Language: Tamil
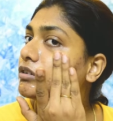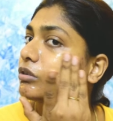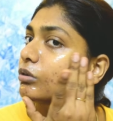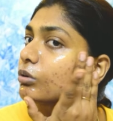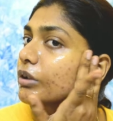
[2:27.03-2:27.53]
ஸோ
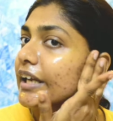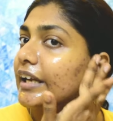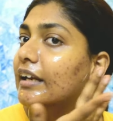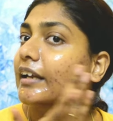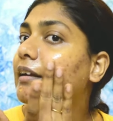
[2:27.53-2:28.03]
ஒரே
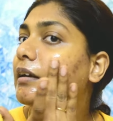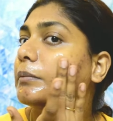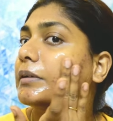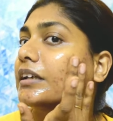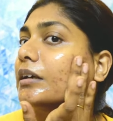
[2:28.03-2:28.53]
லேயர்
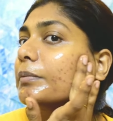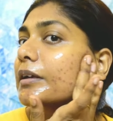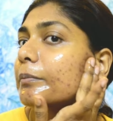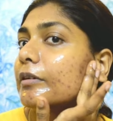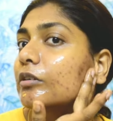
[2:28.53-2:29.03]
அப்படி அப்ளை
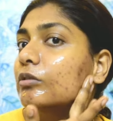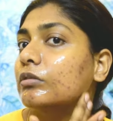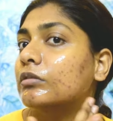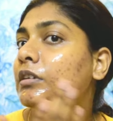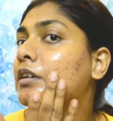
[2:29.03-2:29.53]

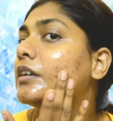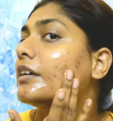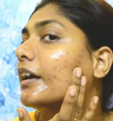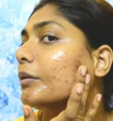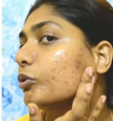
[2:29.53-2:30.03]
பண்ணணும்
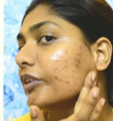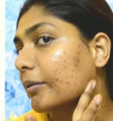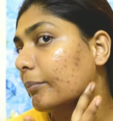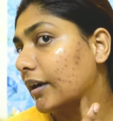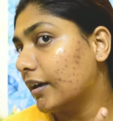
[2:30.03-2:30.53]
அண்ட்
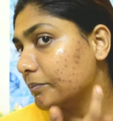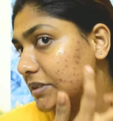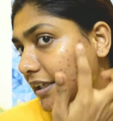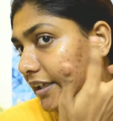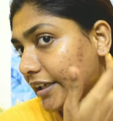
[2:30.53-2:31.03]

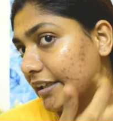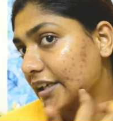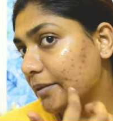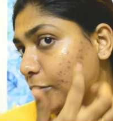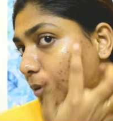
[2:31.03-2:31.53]
முக்கியமாக எனக்கு
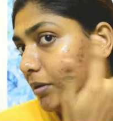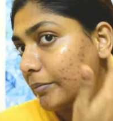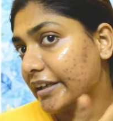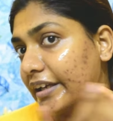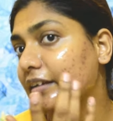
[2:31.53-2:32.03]
இங்கே ப்ராப்ளம்
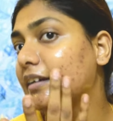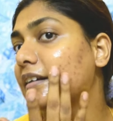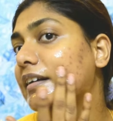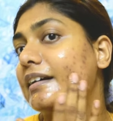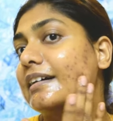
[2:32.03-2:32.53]
ஏரியா
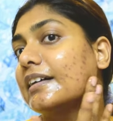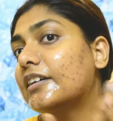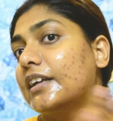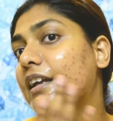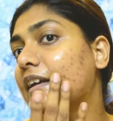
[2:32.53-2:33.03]
இருக்கிறனால
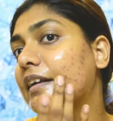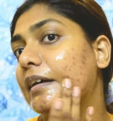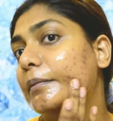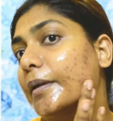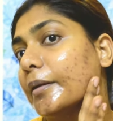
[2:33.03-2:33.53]
அங்கே நிறைய
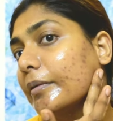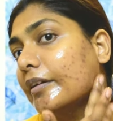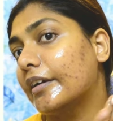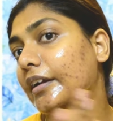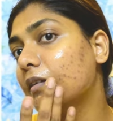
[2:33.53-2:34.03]
நான் அப்ளை
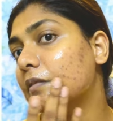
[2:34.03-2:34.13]
பண்ணுறேன்